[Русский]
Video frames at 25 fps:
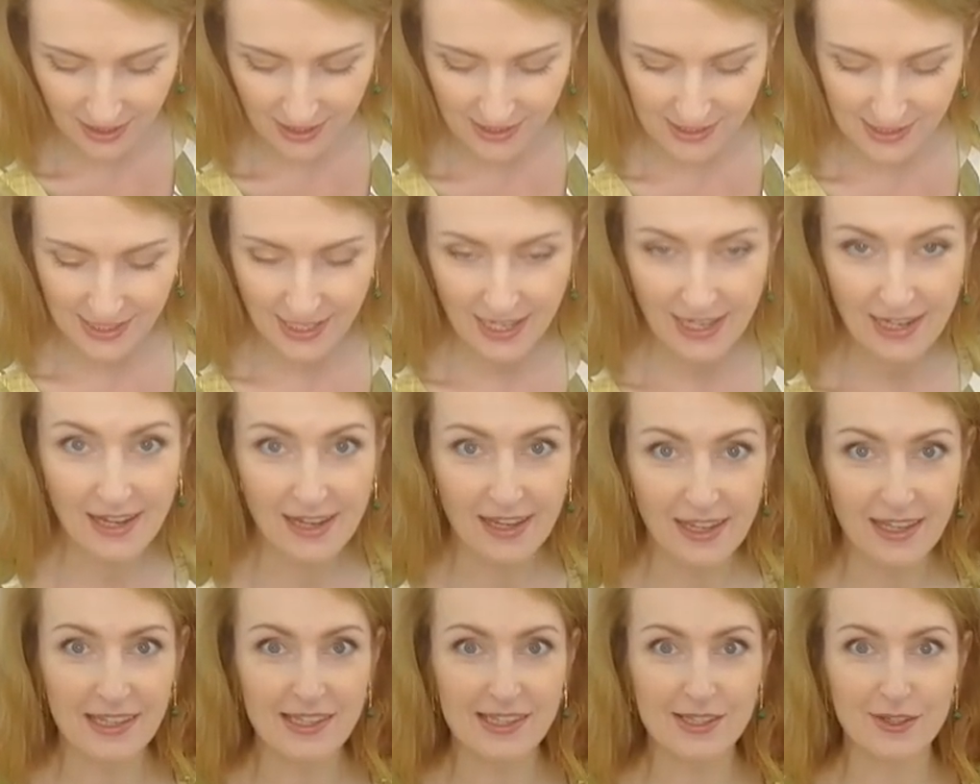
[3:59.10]

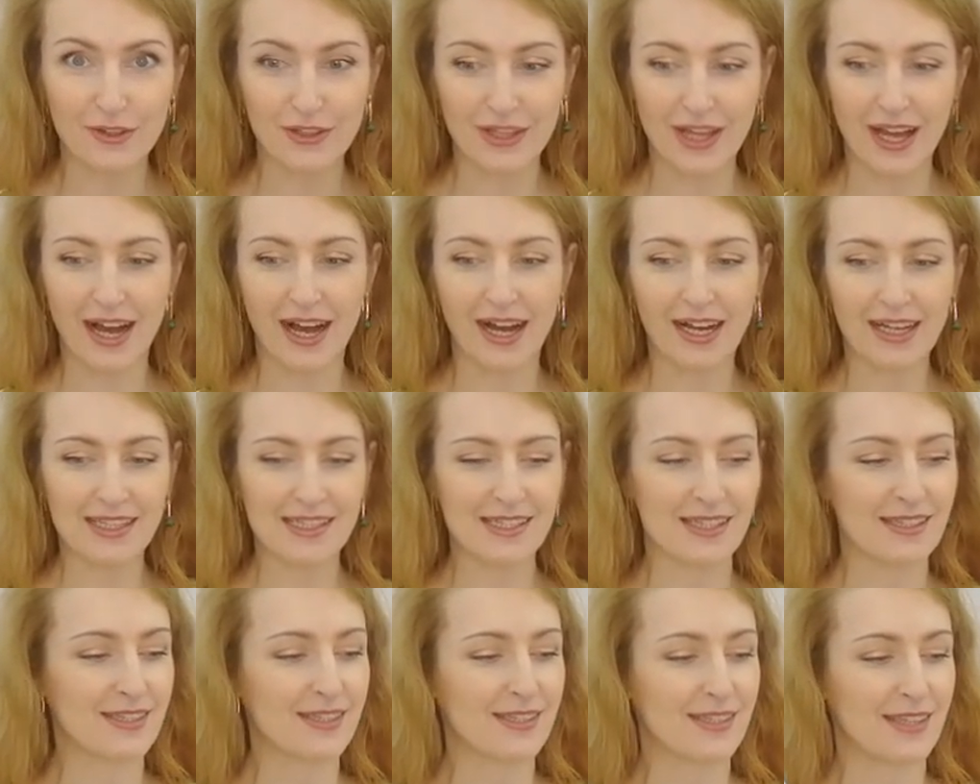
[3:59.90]
неделя идет
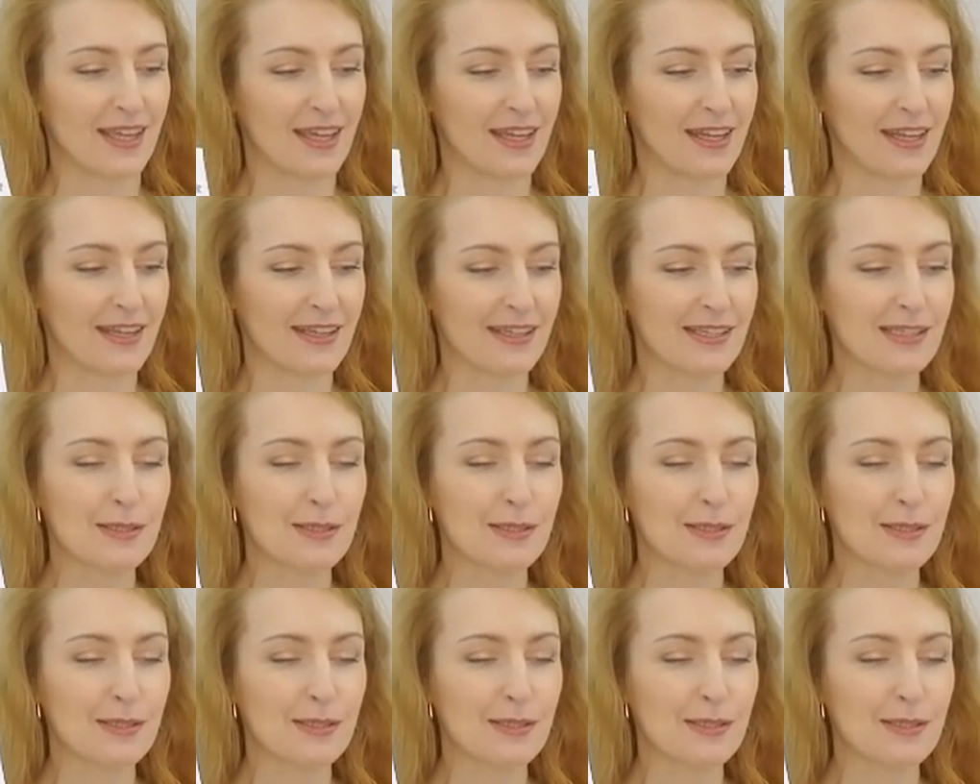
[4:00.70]
акция серии